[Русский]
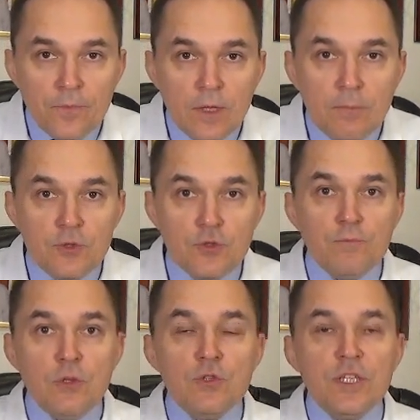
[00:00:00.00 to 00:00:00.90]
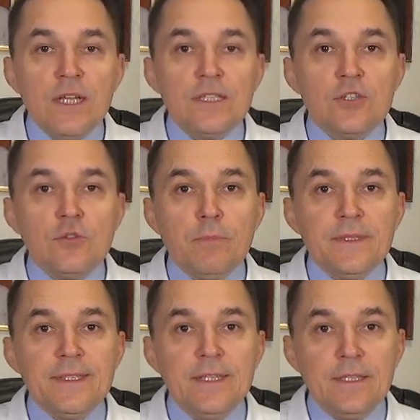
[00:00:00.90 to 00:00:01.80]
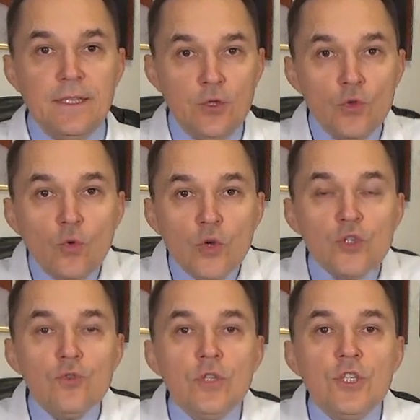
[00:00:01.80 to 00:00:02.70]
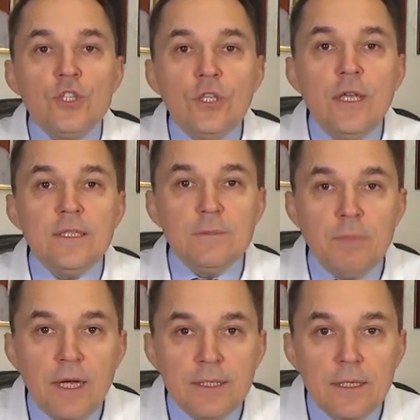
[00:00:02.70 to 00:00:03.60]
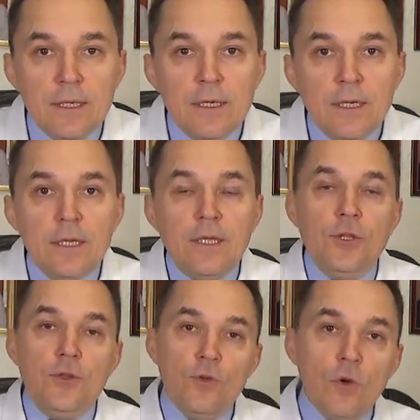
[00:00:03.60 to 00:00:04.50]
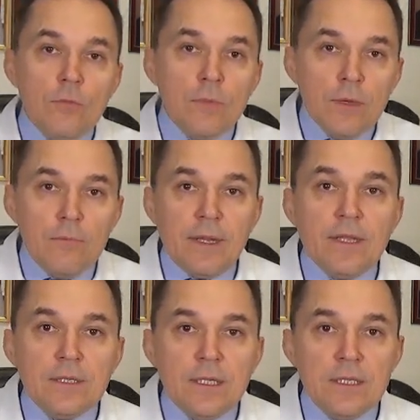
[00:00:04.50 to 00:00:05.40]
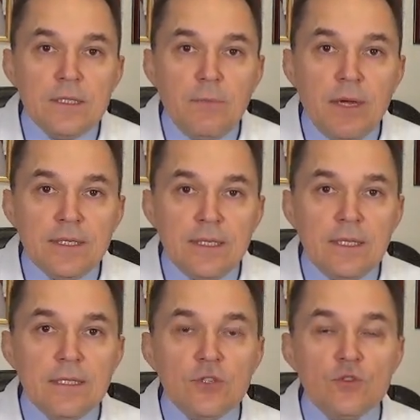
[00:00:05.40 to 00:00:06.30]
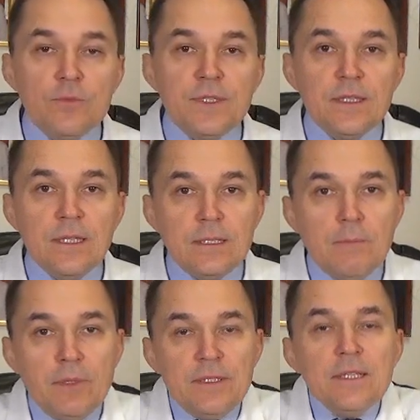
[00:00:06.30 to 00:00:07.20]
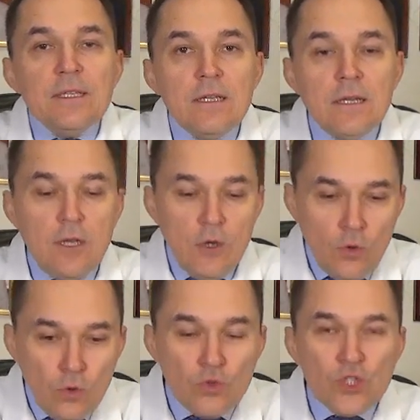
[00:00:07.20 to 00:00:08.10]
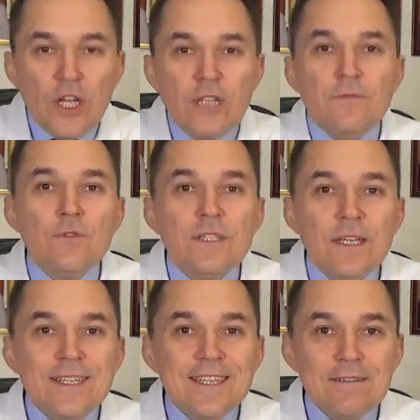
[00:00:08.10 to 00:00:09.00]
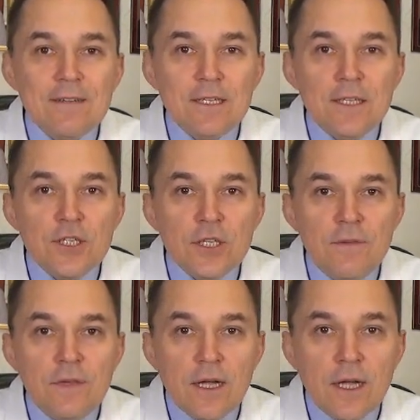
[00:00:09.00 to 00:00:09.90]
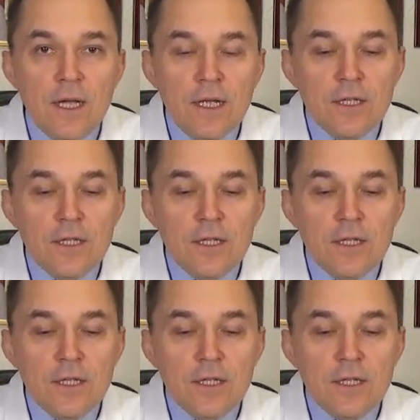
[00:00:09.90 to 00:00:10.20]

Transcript: И получается, что пациент и ночью начинает спать, и днем продолжает спать. И это, собственно, дополнительно ухудшает функционирование человека.